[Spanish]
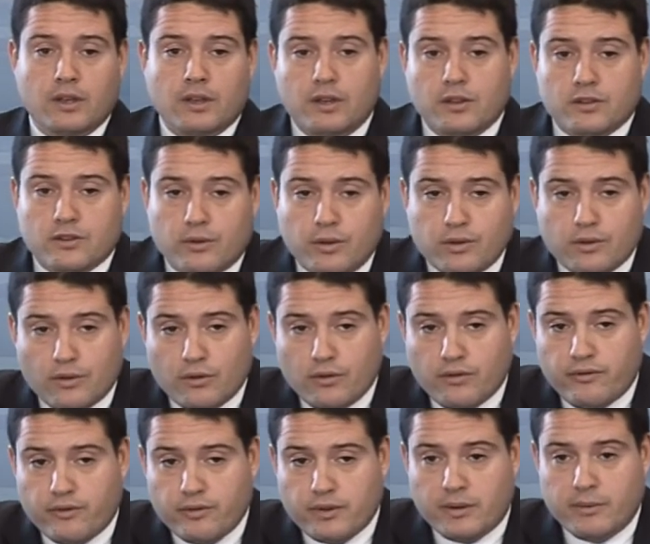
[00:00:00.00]
y sobre todo,
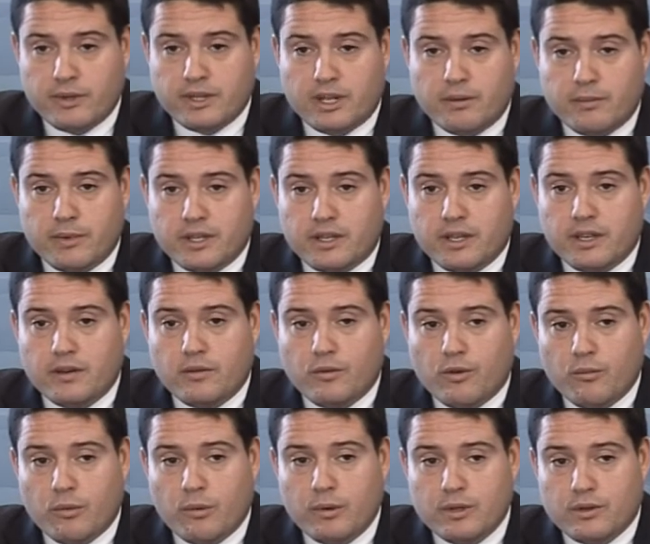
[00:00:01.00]
fundamentalmente, en
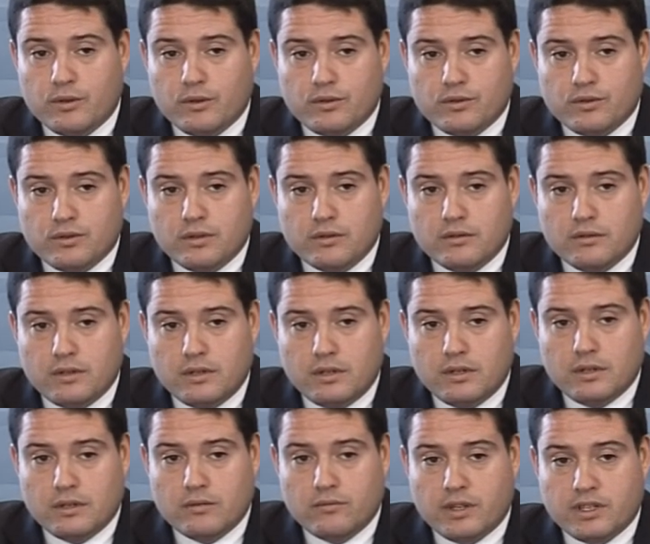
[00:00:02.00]
unos momentos
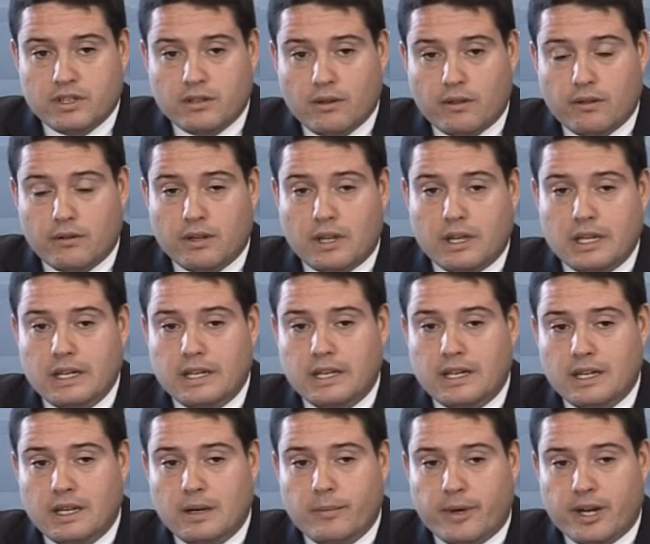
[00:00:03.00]
y una situación tan
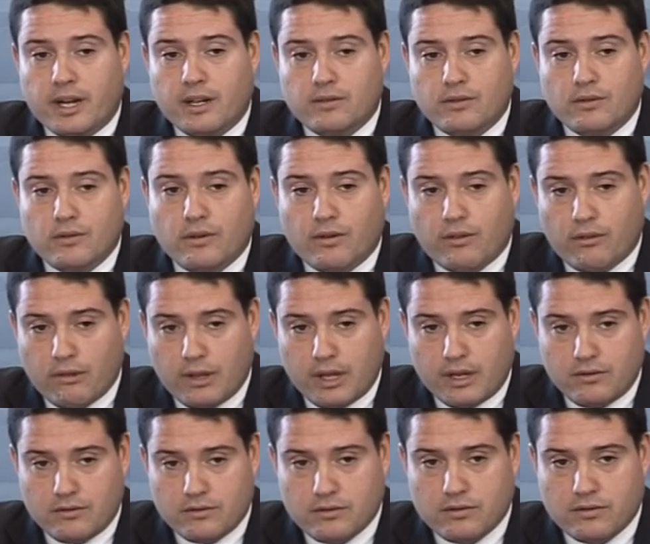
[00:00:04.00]
delicada para todos los
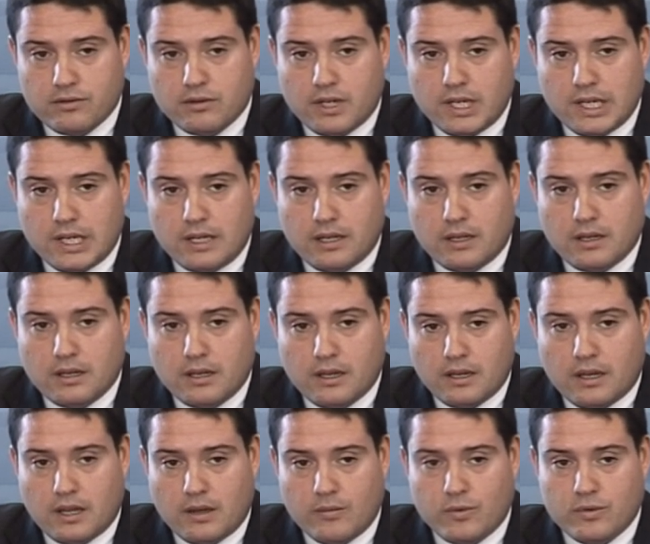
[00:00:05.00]
ciudadanos, eh,
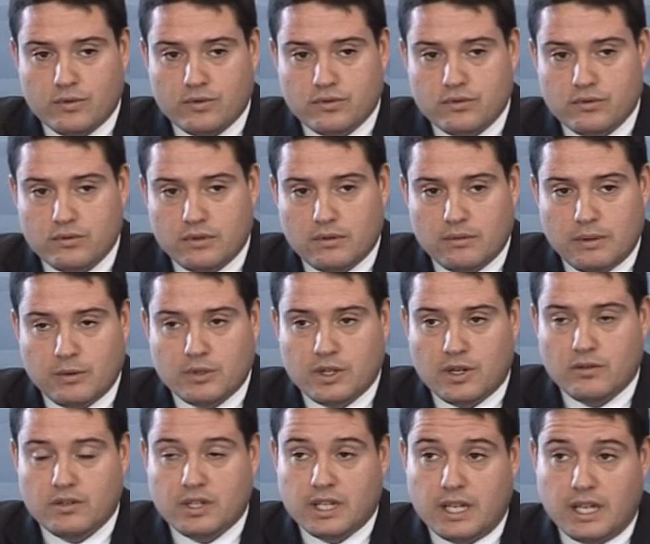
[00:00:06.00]
que hemos, y vamos a
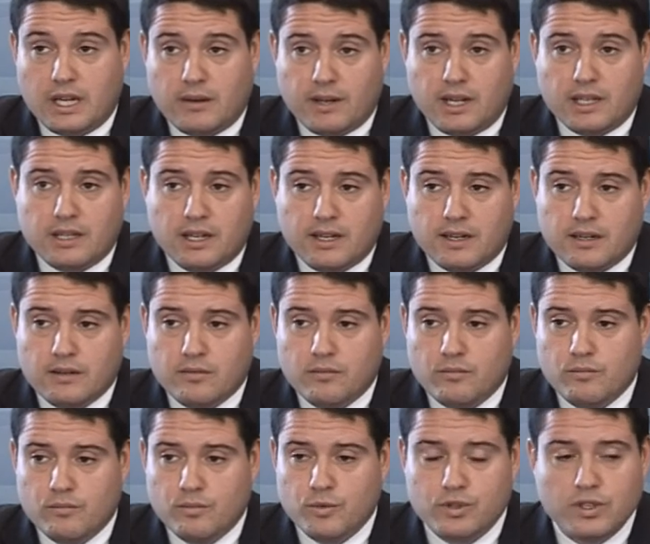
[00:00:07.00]
conseguir abaratar
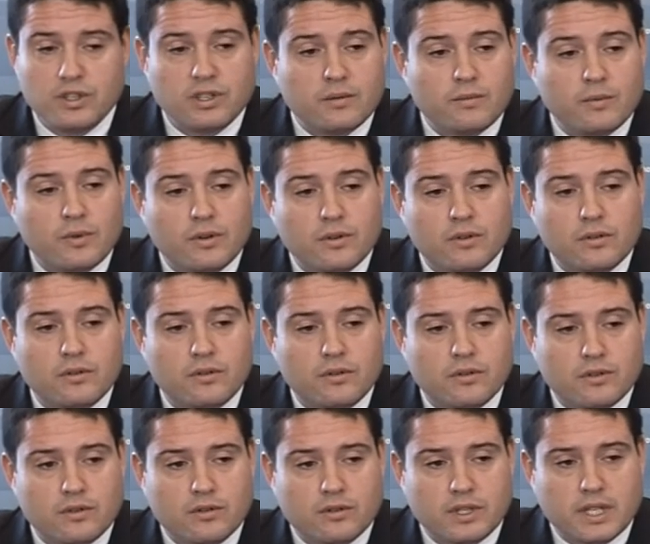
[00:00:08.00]
muchísimo
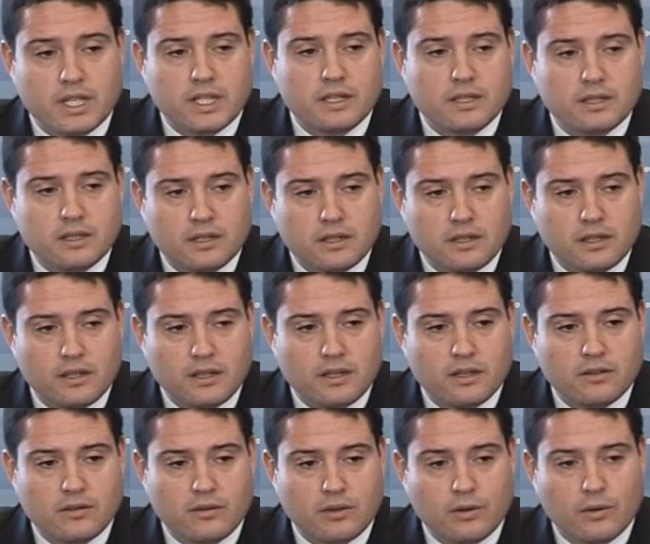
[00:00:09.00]
los costes y
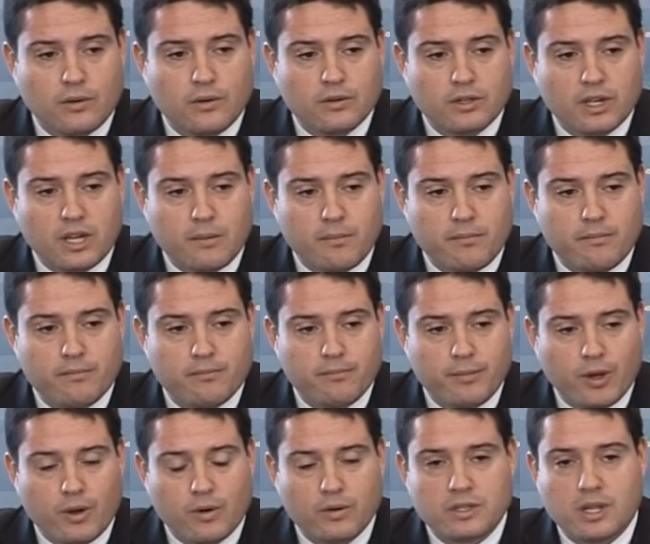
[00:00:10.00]
sobre todo los que
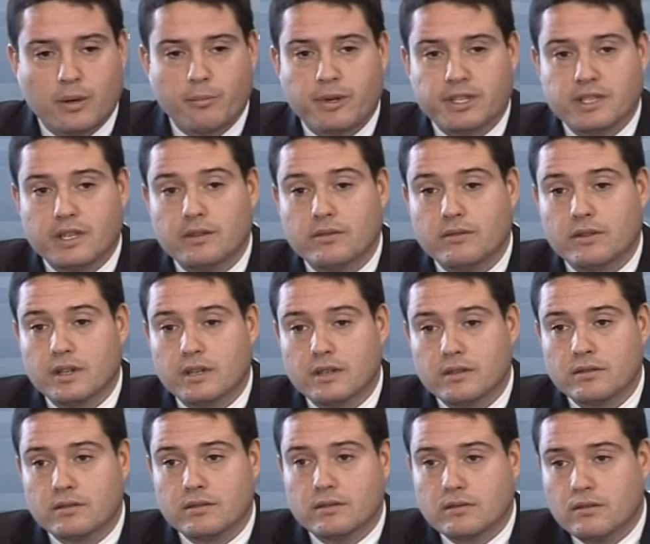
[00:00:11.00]
peor lo están pasando, que
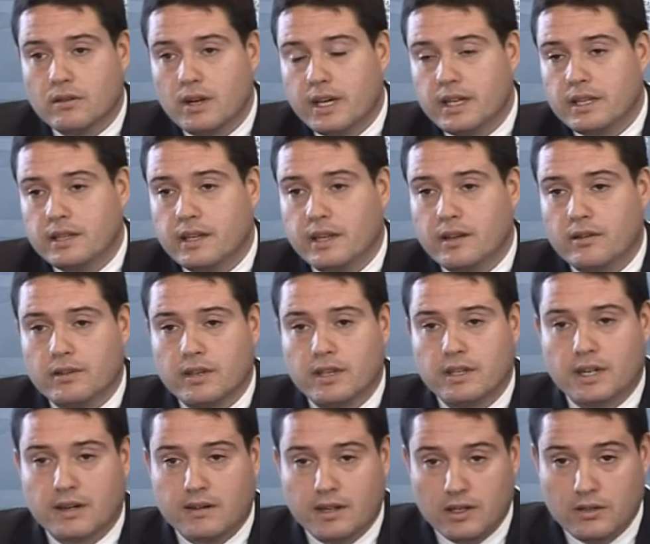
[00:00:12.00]
son la gente que no tiene
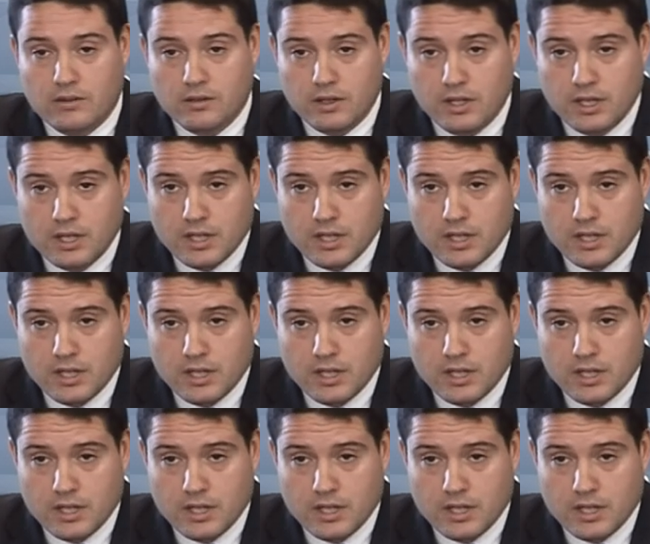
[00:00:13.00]
trabajo,